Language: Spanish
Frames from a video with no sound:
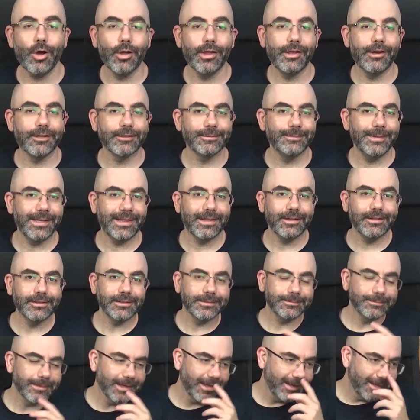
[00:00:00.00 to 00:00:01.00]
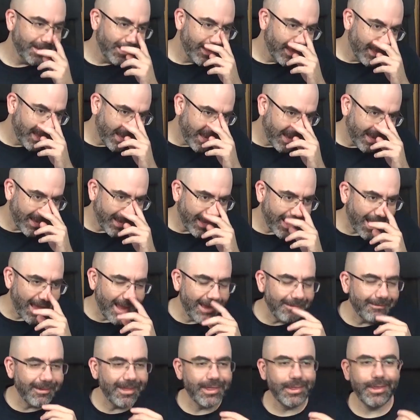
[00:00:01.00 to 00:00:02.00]
de los mitos, eh,
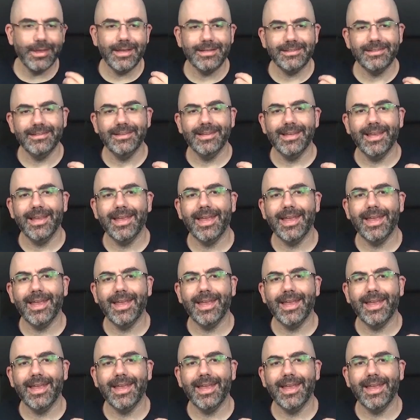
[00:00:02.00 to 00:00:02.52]
hay veces